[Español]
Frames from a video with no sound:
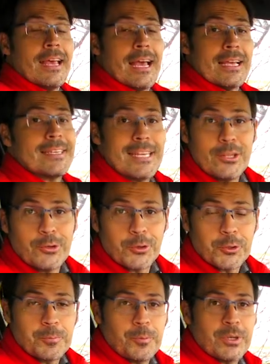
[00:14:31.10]

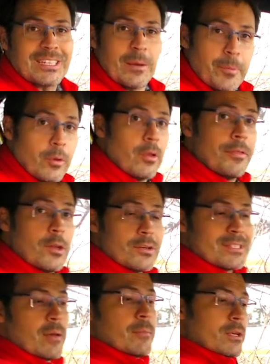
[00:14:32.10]
Asientos, pues qué puedo deciros,
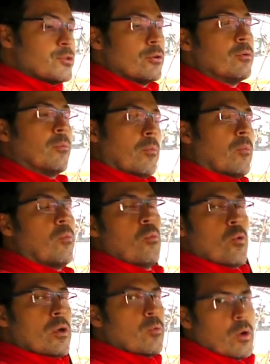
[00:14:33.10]
también son
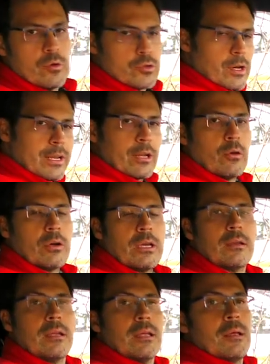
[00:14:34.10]
muy buenos,
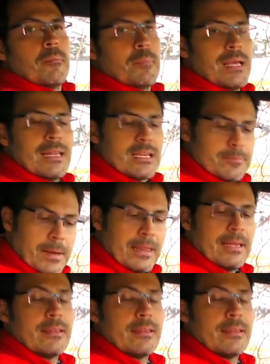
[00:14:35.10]
recogen bien la espalda,